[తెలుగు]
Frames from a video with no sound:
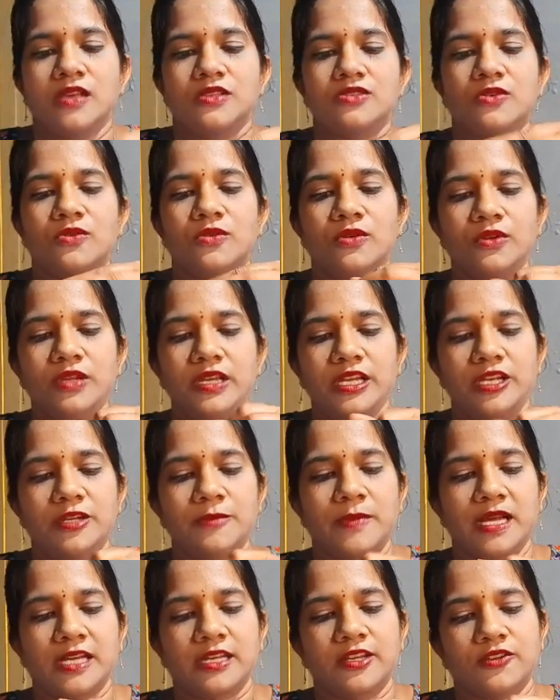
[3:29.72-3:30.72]
సో
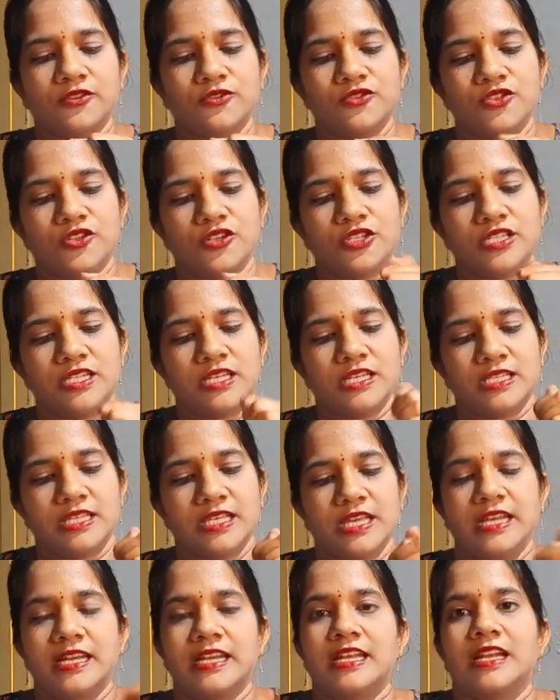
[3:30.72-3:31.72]
ఇటు పక్క నుంచి
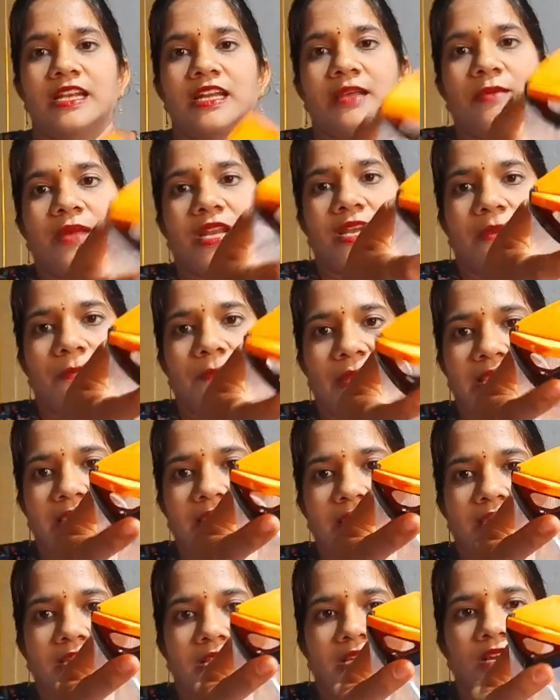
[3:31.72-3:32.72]
వచ్చేసి ఏంటంటే మనకి
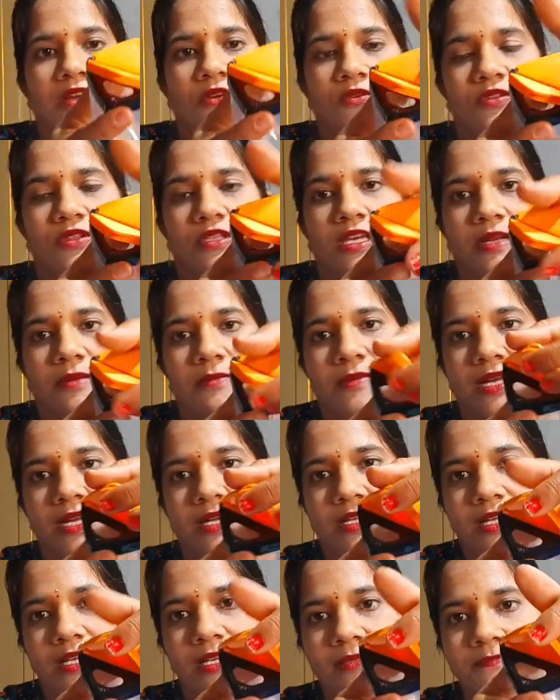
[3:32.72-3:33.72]
పెద్దగా
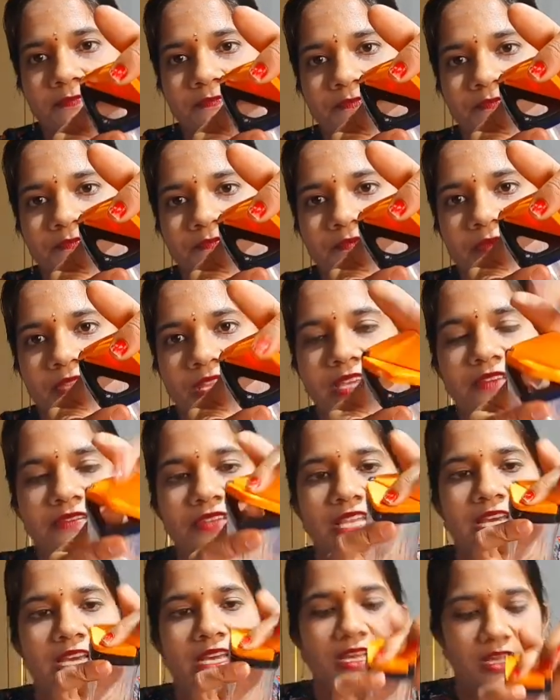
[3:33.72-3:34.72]
ఉందన్నమాట ఈ
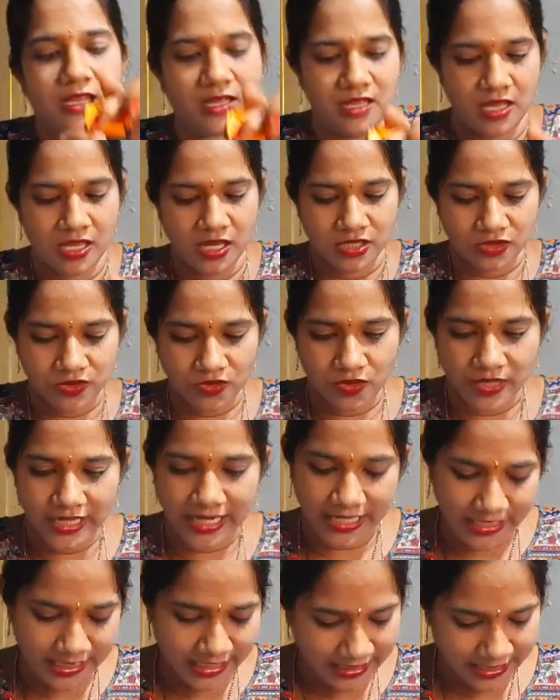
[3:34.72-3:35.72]
విధంగా సో
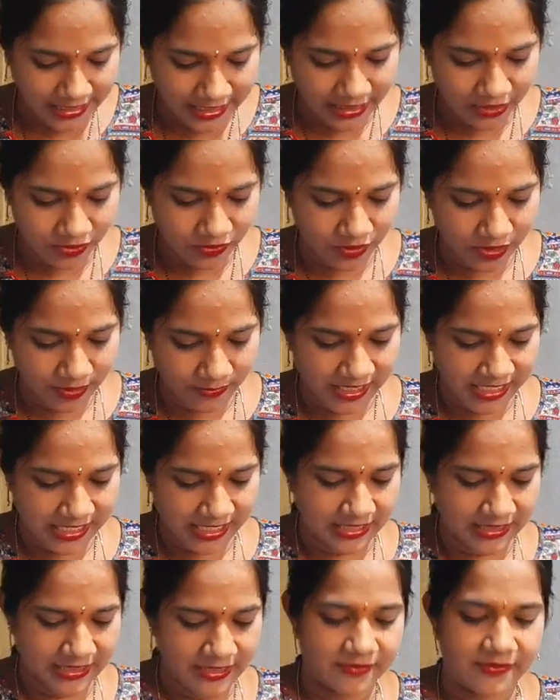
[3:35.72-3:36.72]
రెండింటికి కూడా
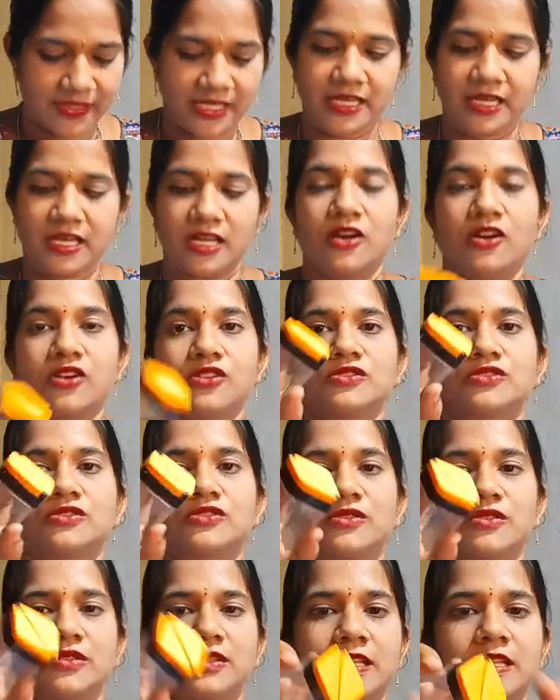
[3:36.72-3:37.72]
మీకు ఇదే విధంగా
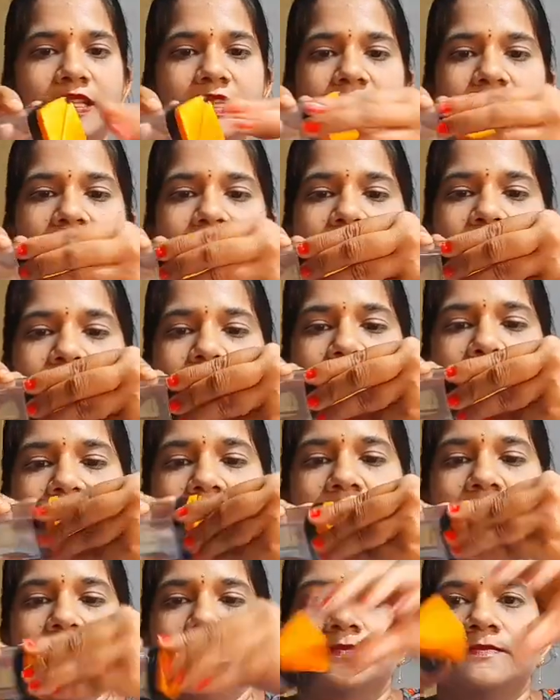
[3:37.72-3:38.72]
వస్తుంది దీనికి
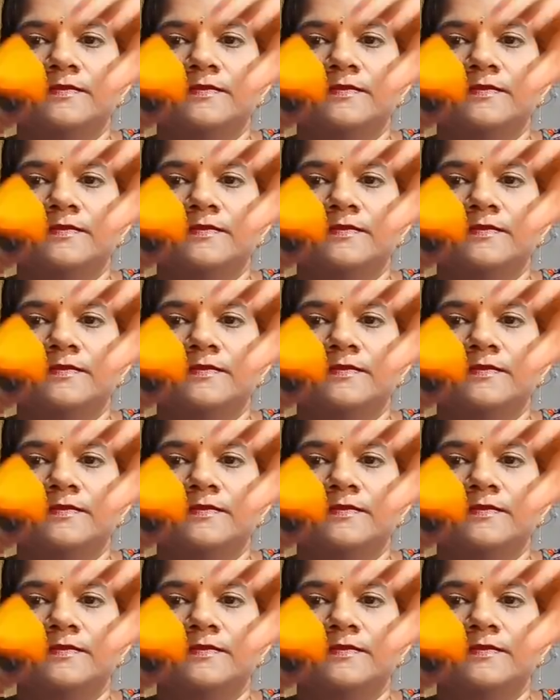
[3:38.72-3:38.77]
కూడా